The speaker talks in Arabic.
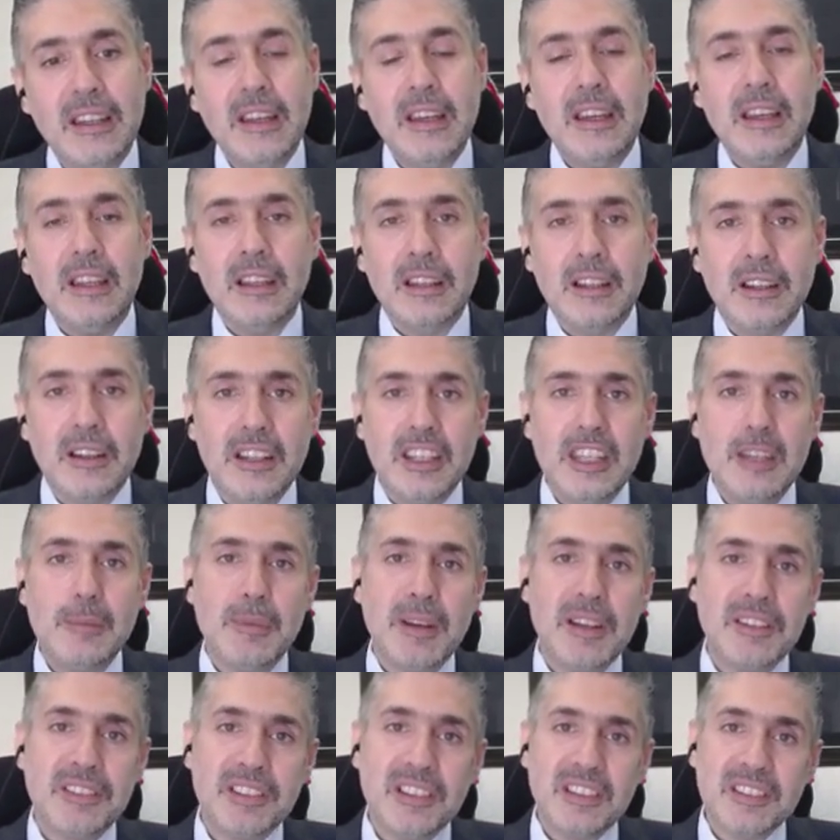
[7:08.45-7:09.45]
القيمه
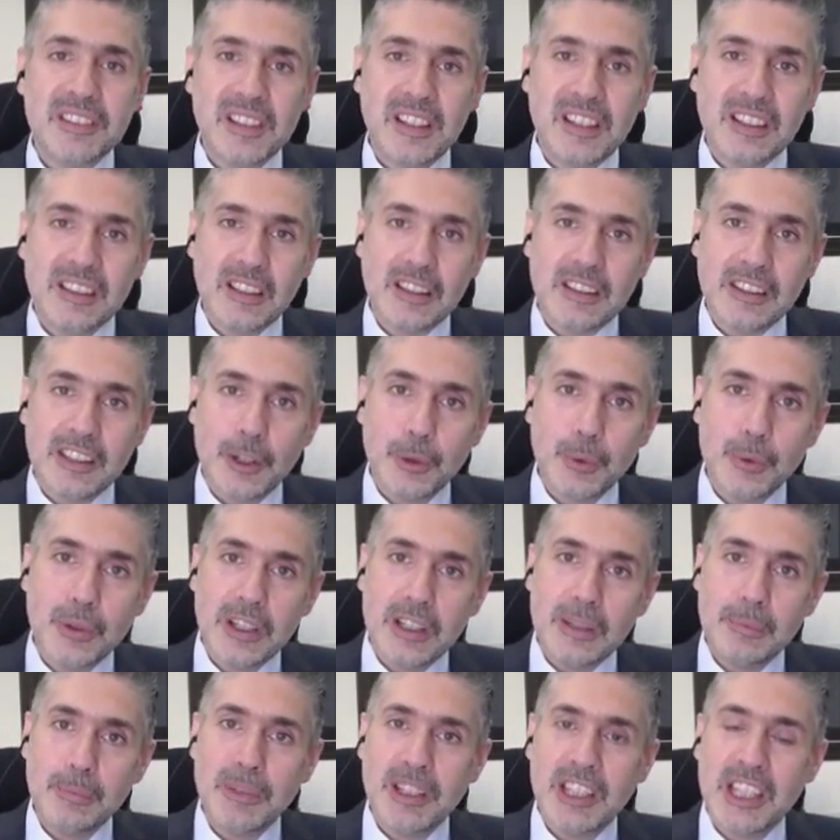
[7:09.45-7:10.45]
سلسله
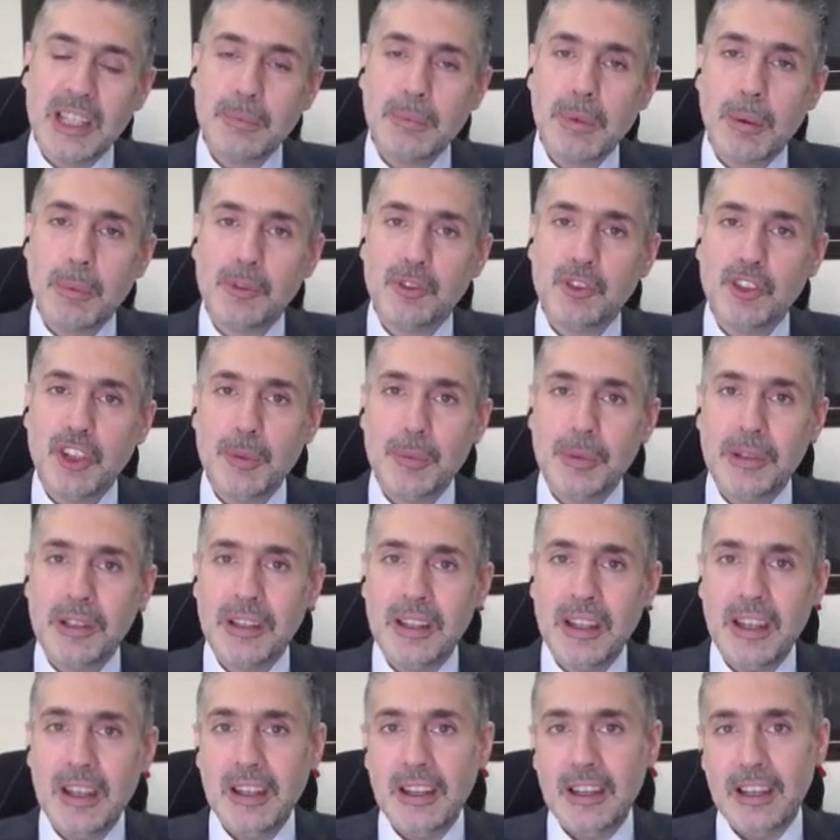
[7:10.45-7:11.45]
التوريد من لما بتجيب
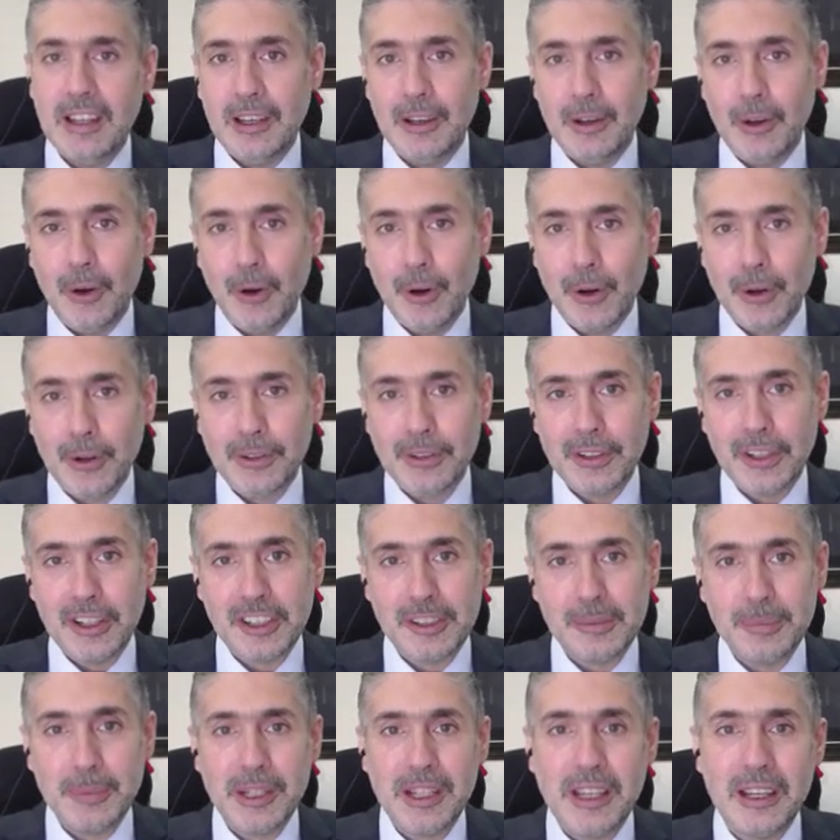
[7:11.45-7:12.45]
الاوردرز
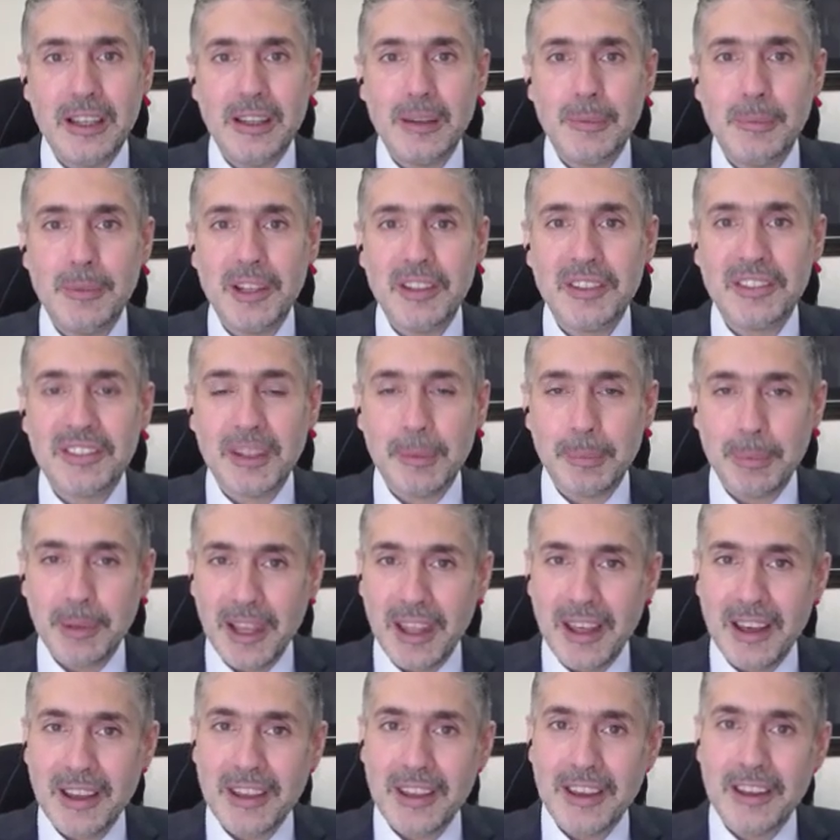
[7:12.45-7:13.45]
من من
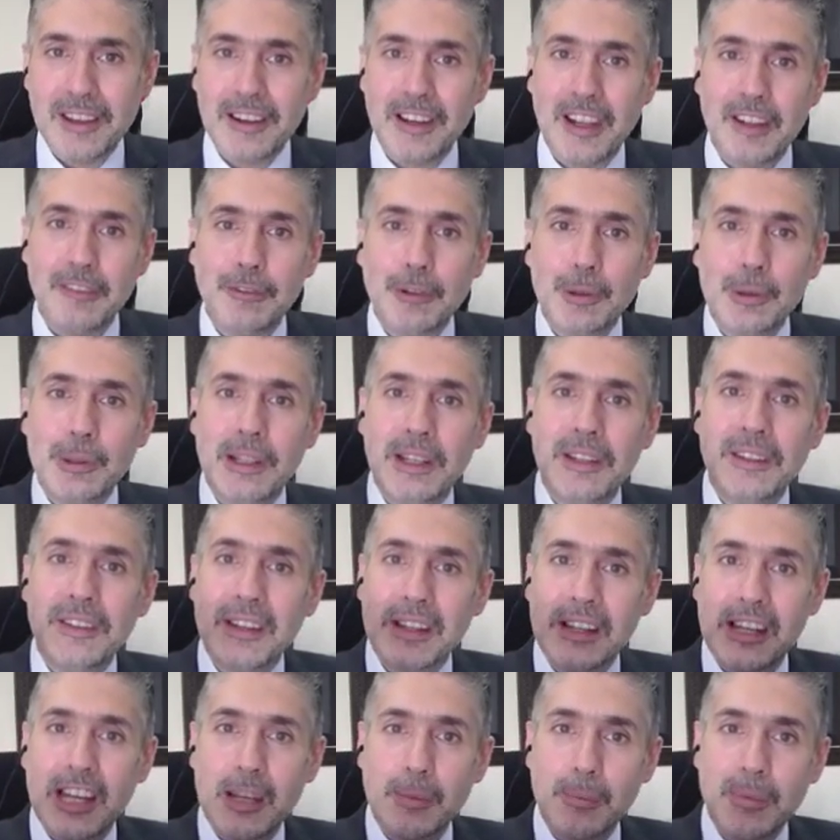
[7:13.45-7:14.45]
السبلاير ليفوت لعندك
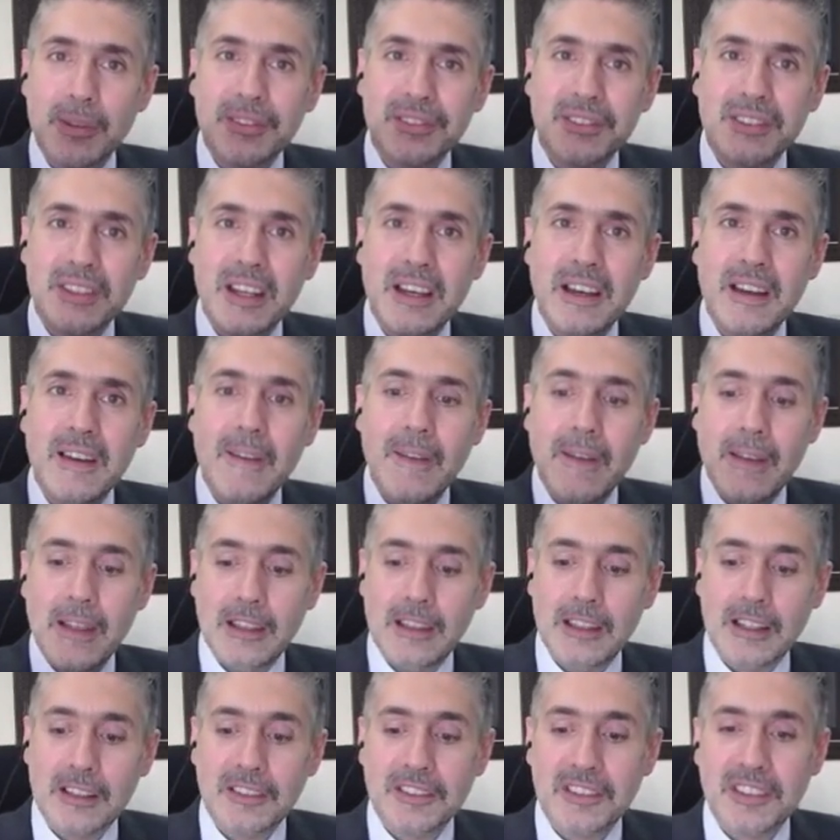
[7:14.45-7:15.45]
على المصنع
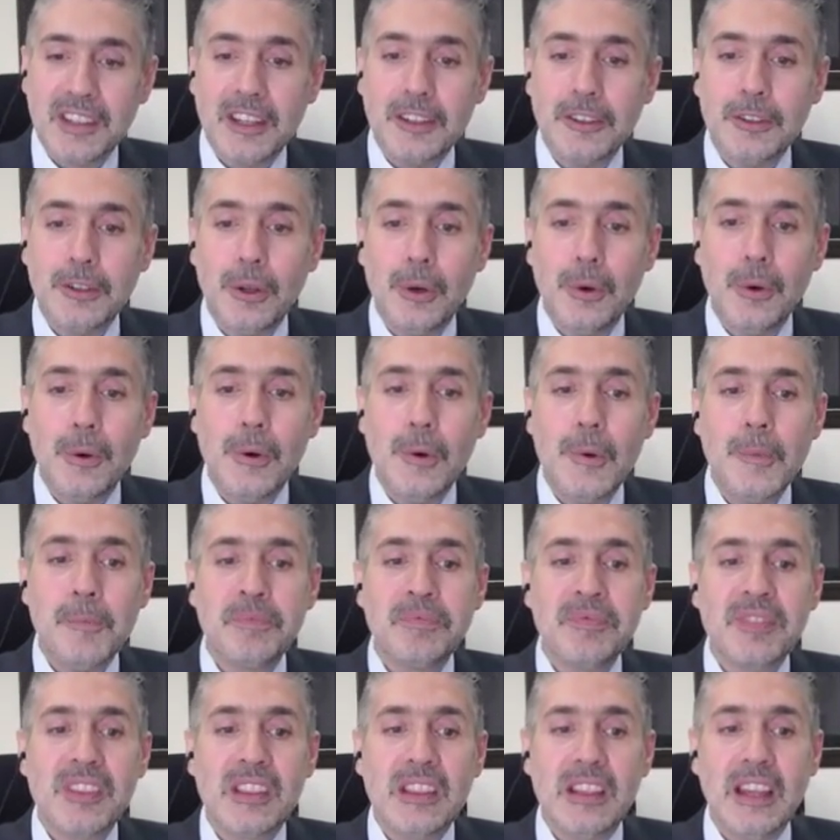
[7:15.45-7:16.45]
لتصنعه
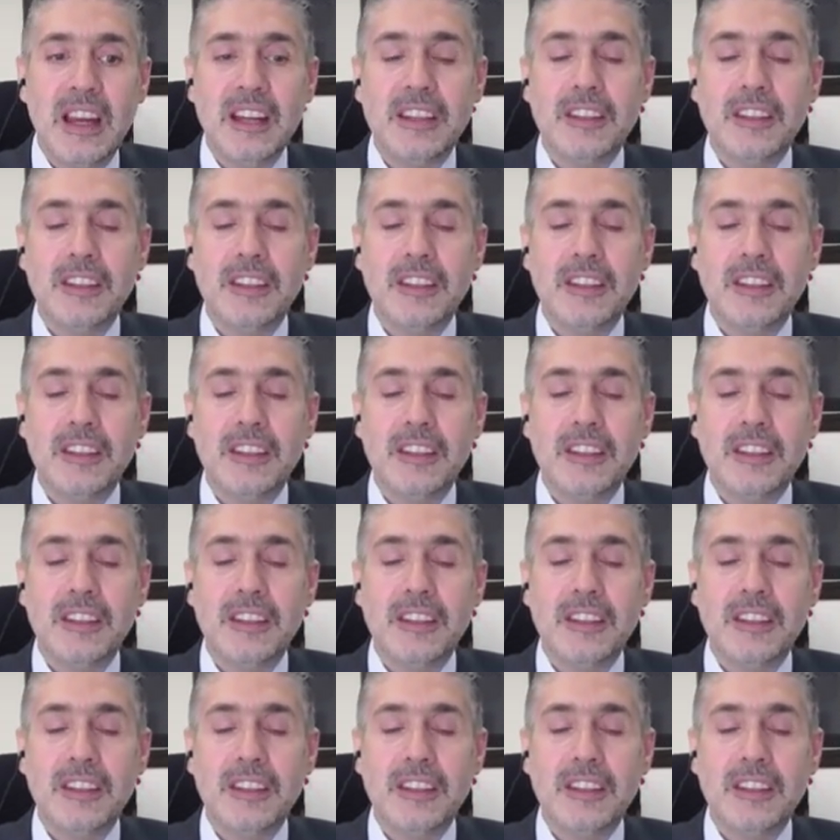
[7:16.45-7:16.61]
لهذا